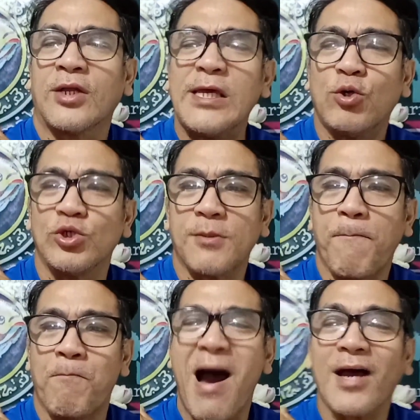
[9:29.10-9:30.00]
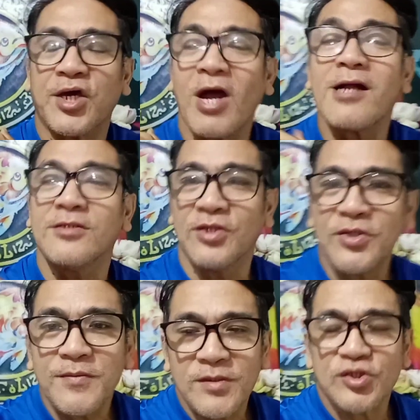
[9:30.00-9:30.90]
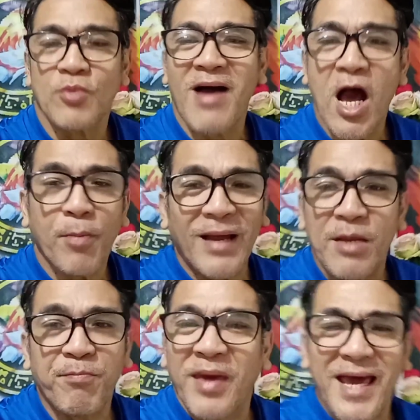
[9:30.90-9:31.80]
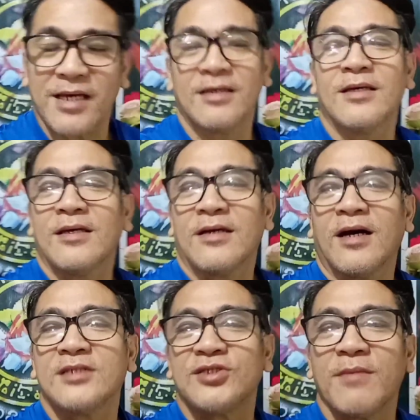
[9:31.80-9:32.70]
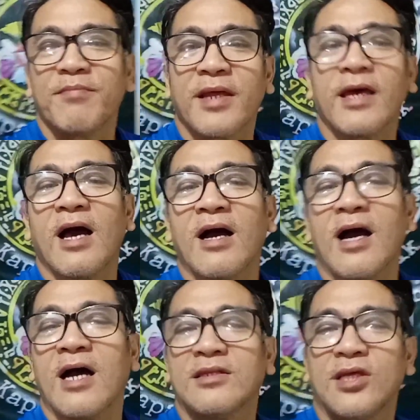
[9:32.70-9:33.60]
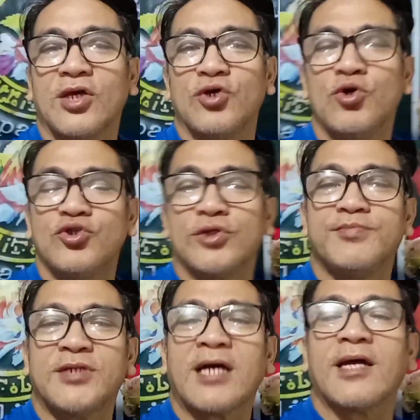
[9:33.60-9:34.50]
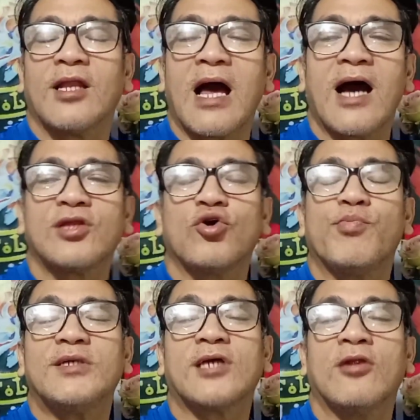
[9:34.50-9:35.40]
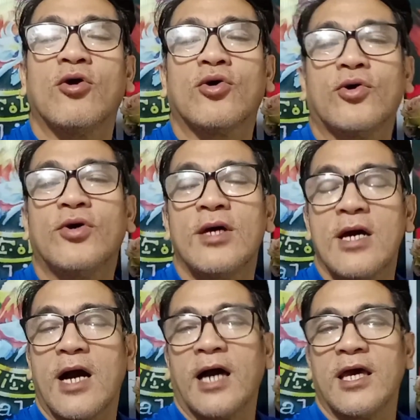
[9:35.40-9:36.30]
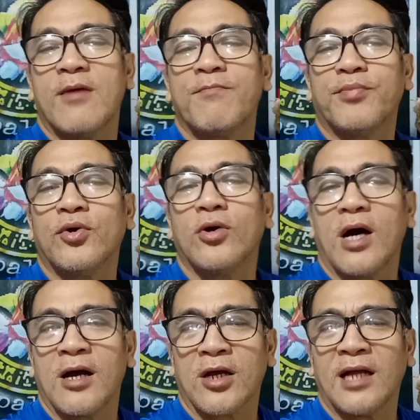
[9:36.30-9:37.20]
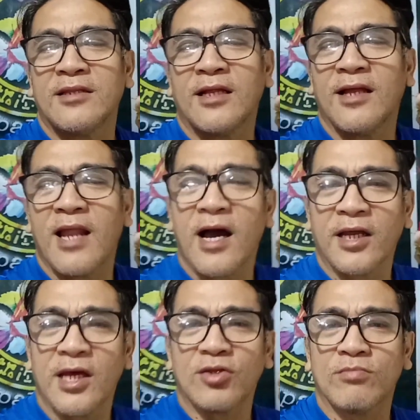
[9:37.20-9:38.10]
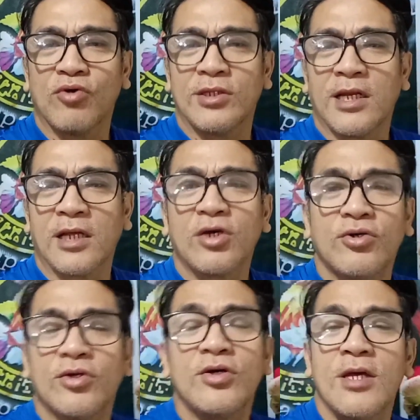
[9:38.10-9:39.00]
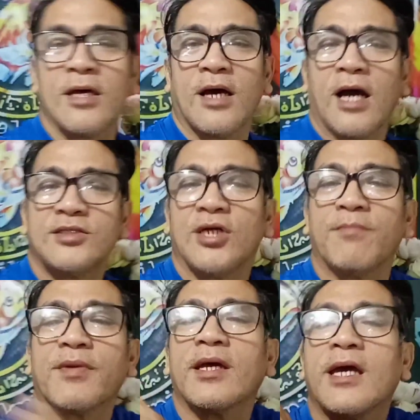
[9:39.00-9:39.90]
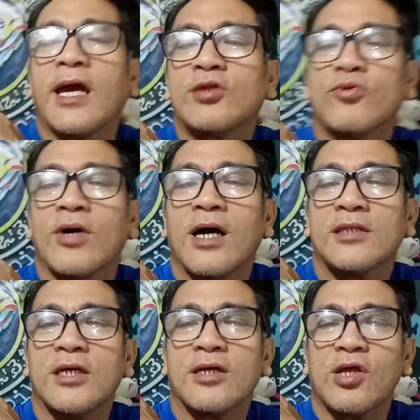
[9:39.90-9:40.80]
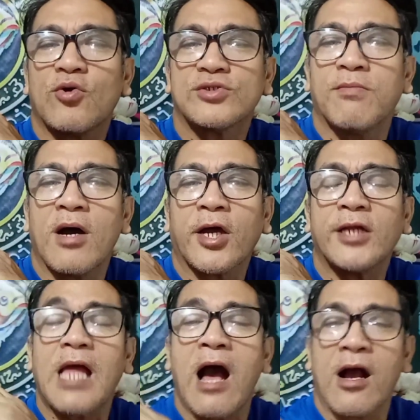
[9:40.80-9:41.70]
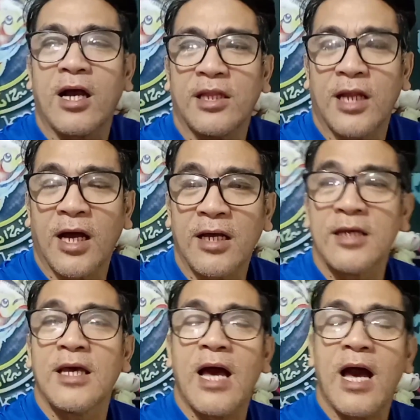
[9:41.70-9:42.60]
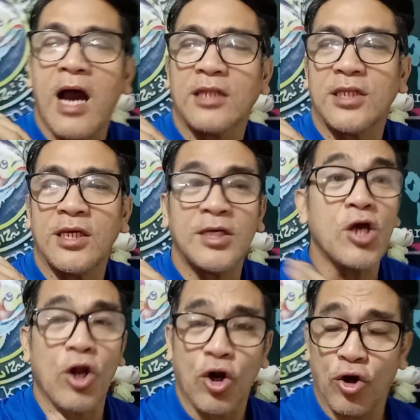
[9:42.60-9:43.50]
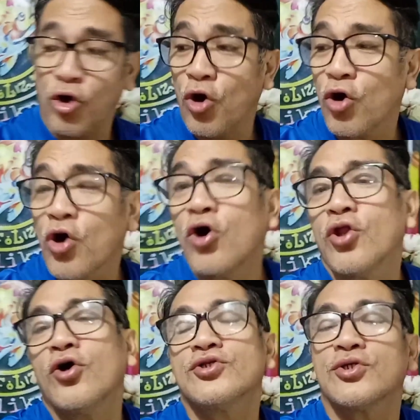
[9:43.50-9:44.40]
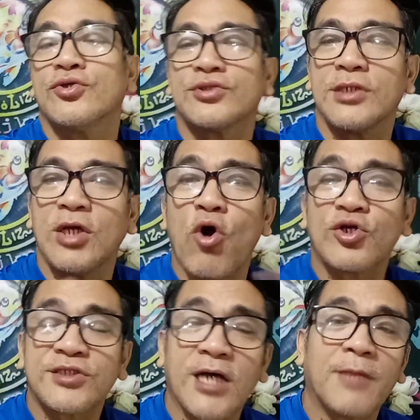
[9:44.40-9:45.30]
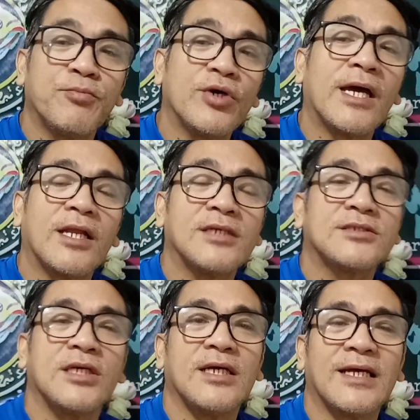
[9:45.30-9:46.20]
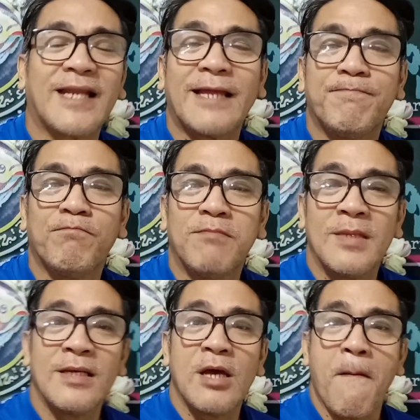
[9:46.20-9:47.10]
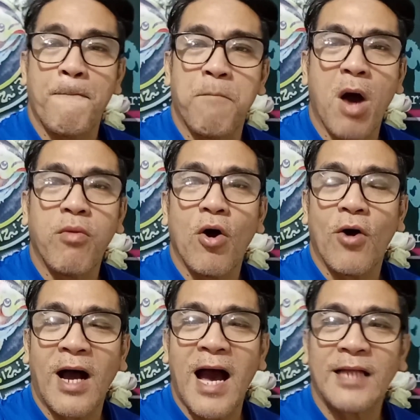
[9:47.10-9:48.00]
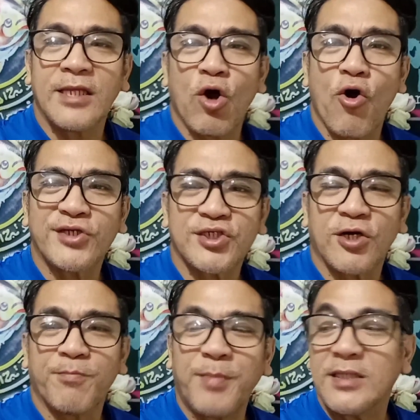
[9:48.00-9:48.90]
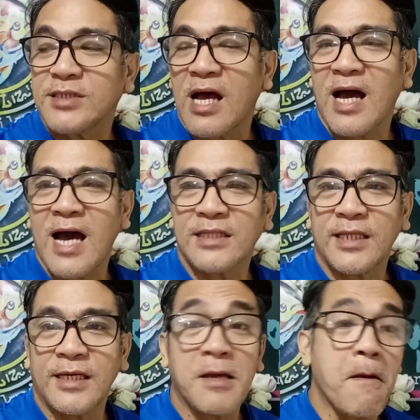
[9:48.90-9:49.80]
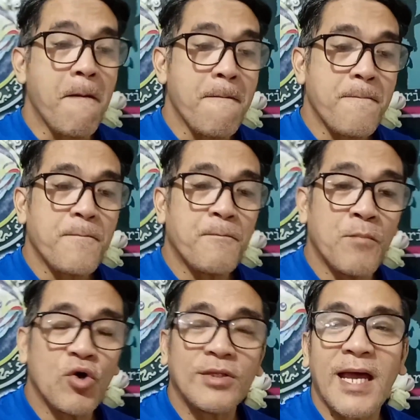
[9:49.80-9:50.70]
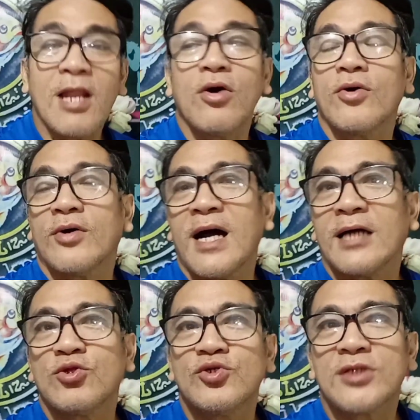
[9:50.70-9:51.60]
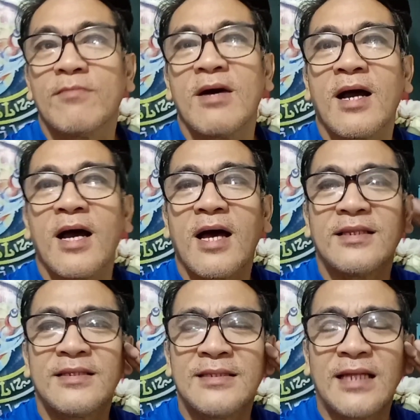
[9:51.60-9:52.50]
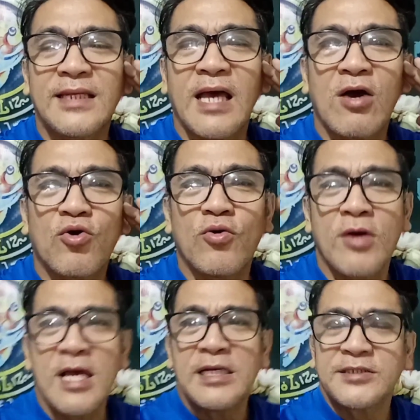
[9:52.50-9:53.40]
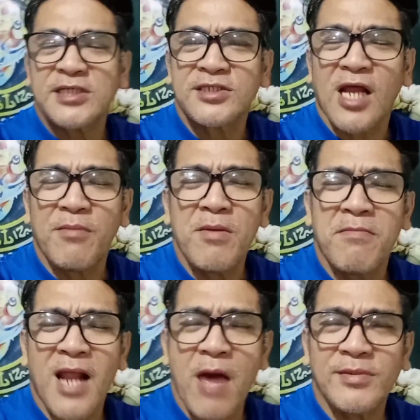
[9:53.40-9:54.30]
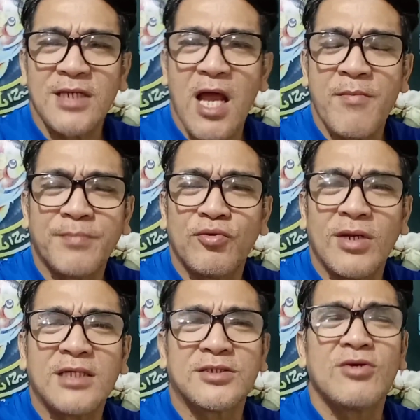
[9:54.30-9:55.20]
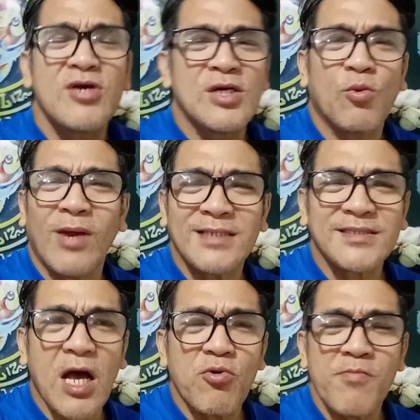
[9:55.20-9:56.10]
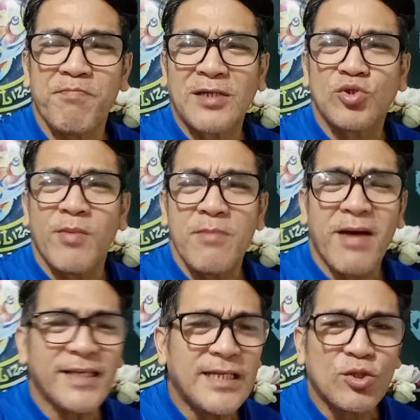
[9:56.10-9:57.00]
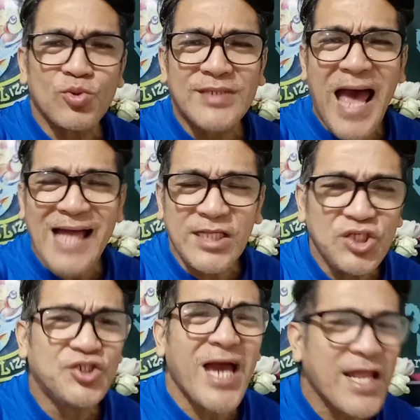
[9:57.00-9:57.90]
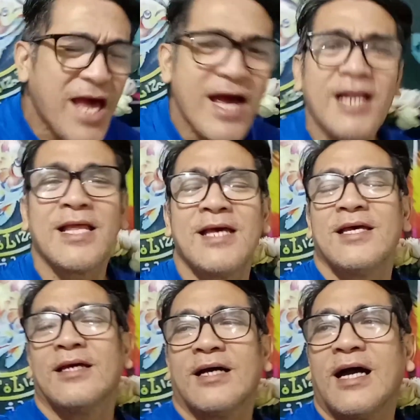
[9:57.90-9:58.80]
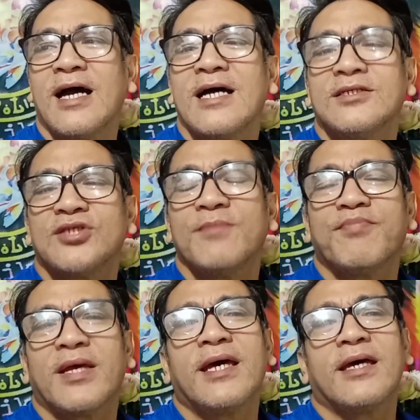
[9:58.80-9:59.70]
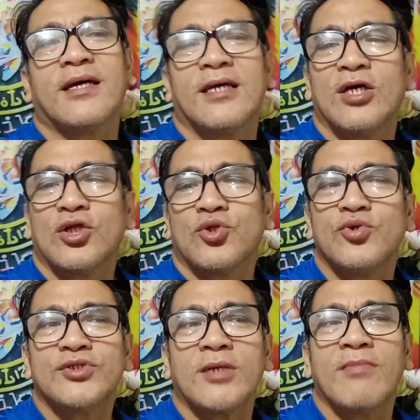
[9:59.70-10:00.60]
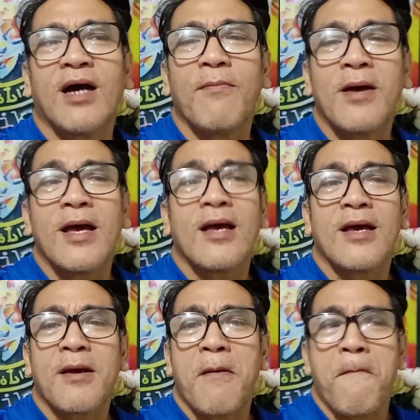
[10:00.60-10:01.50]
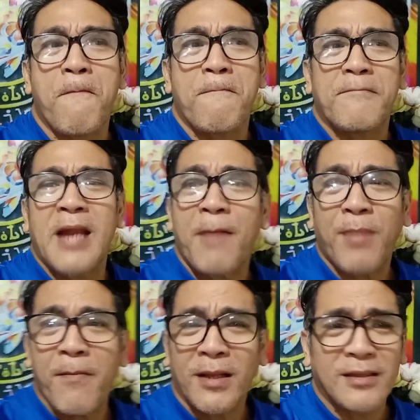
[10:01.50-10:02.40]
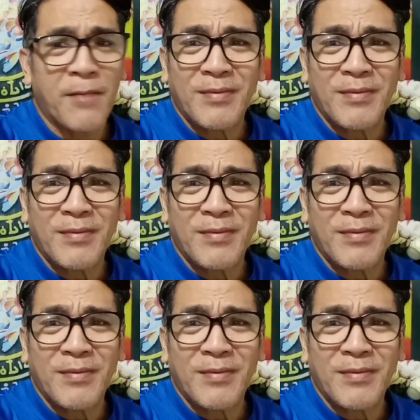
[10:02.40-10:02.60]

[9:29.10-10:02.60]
Rico's Backyard, no? So mga kapalipit. At syempre, ang ating YouTube channel, ang ating official logo, ayan po, ang gandang lalaki na itong model na to, no? At syempre, itong ating Rico's Backyard, ang ganda ng ating logo, no? So si Oscar po yan, ha? si Red Bobo, ang ating Oscar piece, ang ating modelo. At doon sa mga datihan kong subscriber. Maraming salamat po ulit sa walang sawang pagsubaybay dito sa ating channel. At syempre, doon sa mga napabad,